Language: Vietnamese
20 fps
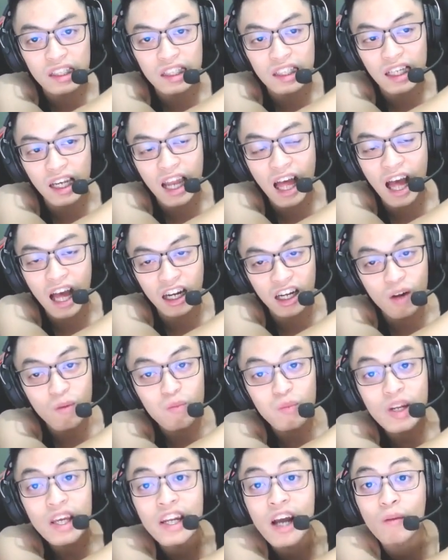là
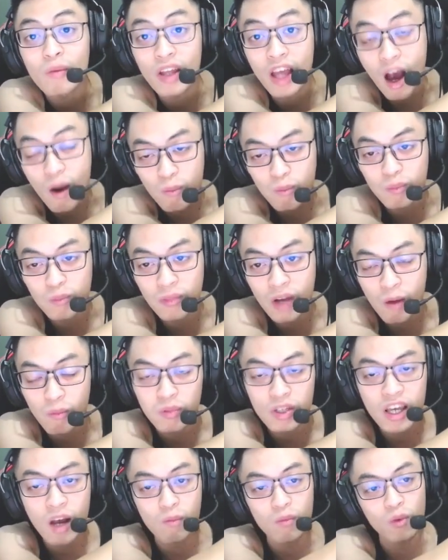không nên học đại học học
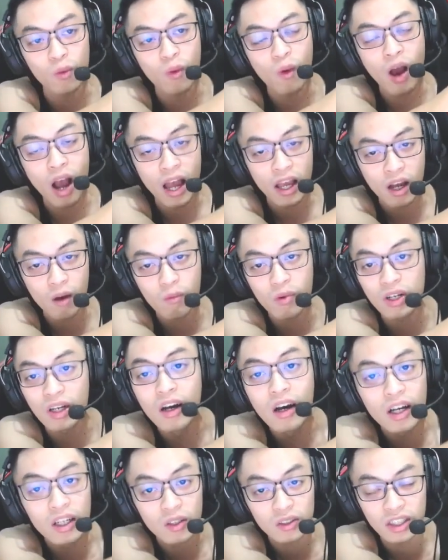đi học ở ngoài học ở
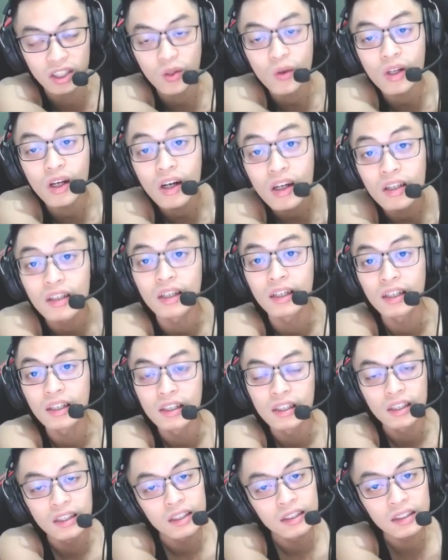đời nó sẽ tốt hơn
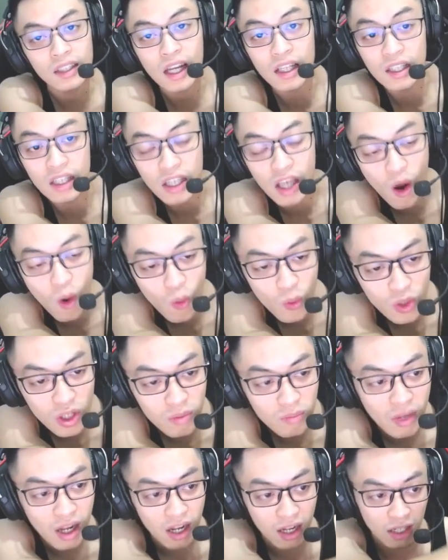rất là nhiều nhưng
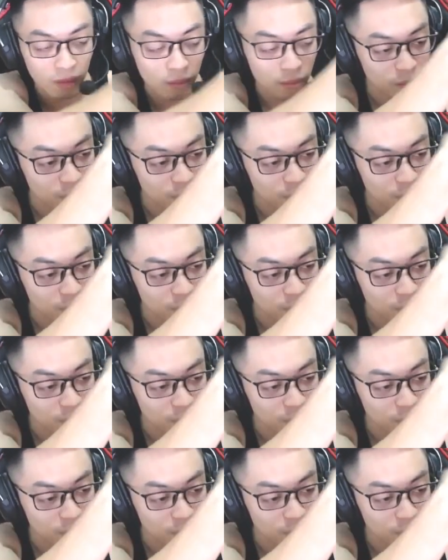mà